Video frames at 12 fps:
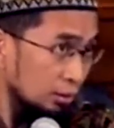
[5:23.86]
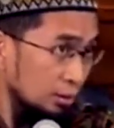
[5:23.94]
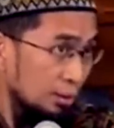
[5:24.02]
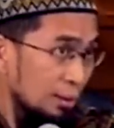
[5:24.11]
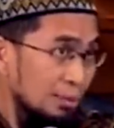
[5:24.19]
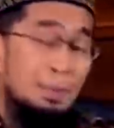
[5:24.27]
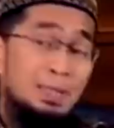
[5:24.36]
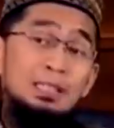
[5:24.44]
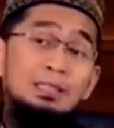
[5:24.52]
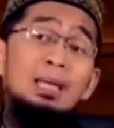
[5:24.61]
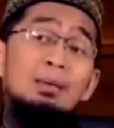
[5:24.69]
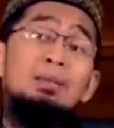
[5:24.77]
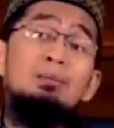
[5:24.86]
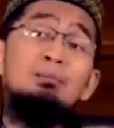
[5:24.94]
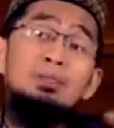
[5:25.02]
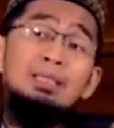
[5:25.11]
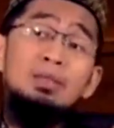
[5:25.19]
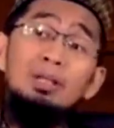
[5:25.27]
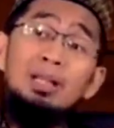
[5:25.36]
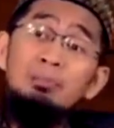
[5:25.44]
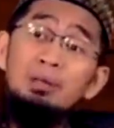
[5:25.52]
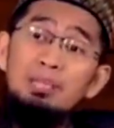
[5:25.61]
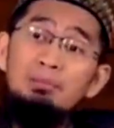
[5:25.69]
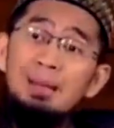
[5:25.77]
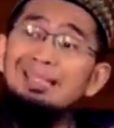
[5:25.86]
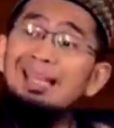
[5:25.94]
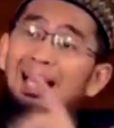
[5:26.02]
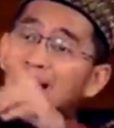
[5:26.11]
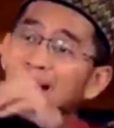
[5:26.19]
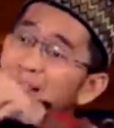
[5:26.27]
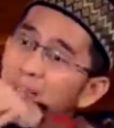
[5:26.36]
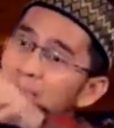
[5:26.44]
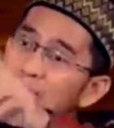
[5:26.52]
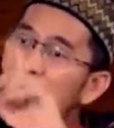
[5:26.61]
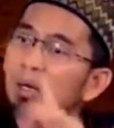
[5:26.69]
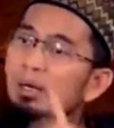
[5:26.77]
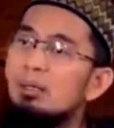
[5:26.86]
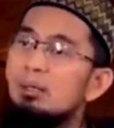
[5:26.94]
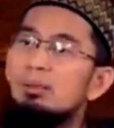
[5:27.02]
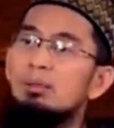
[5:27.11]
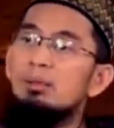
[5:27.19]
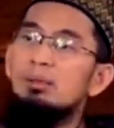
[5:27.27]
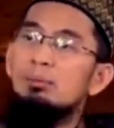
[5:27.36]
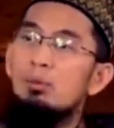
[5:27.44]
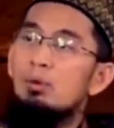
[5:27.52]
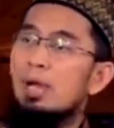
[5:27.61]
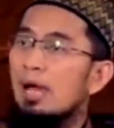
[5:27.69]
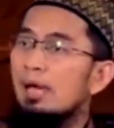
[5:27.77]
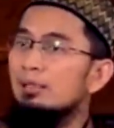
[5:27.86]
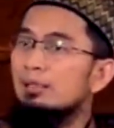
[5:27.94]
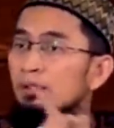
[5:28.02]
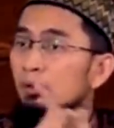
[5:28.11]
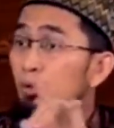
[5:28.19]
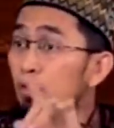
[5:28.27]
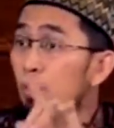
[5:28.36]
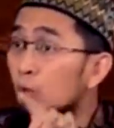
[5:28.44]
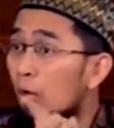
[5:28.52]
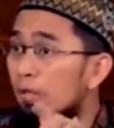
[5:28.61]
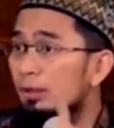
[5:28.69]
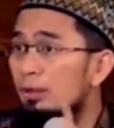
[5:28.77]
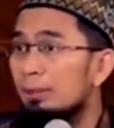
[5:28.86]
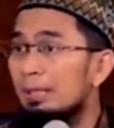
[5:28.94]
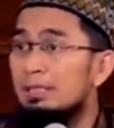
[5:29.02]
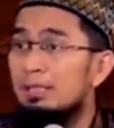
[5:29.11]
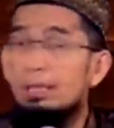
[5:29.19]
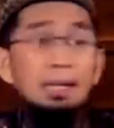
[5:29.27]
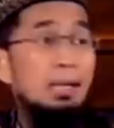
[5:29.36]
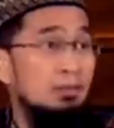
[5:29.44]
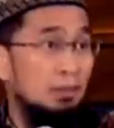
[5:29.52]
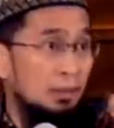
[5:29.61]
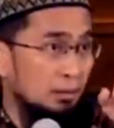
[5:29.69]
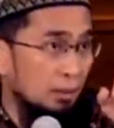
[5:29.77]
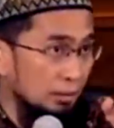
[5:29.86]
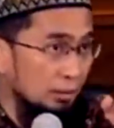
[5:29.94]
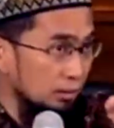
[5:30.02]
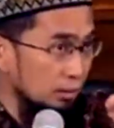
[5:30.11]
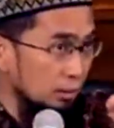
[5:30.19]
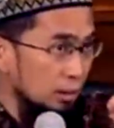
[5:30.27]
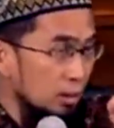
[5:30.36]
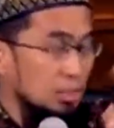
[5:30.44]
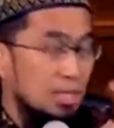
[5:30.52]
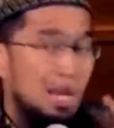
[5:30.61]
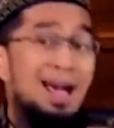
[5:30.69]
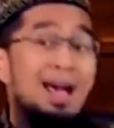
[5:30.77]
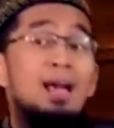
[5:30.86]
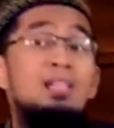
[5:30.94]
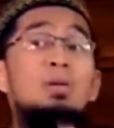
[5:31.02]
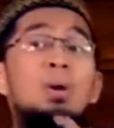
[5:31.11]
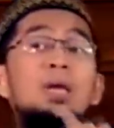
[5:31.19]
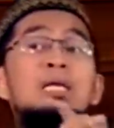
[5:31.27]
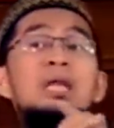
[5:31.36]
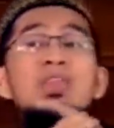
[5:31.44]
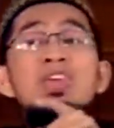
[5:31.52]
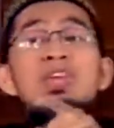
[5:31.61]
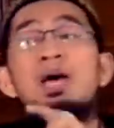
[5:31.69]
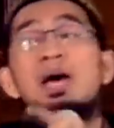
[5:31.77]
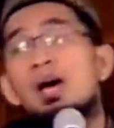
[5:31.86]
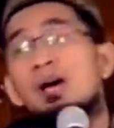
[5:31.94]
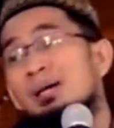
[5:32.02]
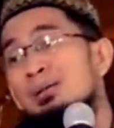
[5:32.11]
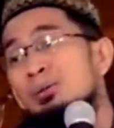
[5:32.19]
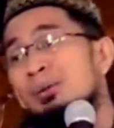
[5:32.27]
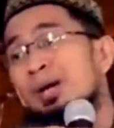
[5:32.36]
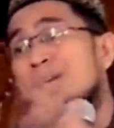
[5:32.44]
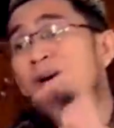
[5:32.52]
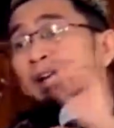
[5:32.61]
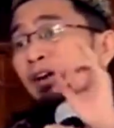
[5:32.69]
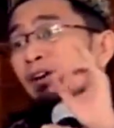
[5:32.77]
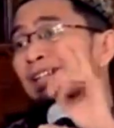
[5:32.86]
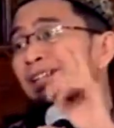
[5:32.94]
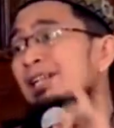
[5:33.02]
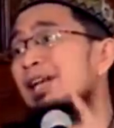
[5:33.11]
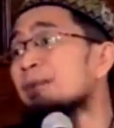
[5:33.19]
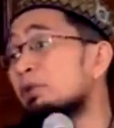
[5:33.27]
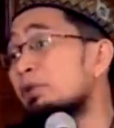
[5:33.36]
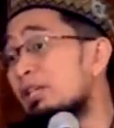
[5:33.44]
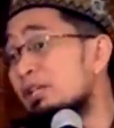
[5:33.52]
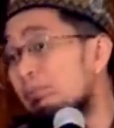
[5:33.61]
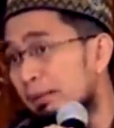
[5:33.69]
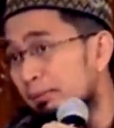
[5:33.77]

Tapi ketika menyebutkan orang beriman, halalnya dibuang. Buka ayat 172-nya, paling kiri agak sedikit ke atas. Ya ayyuhalladzina amanu. Hai hey, orang-orang yang telah punya iman.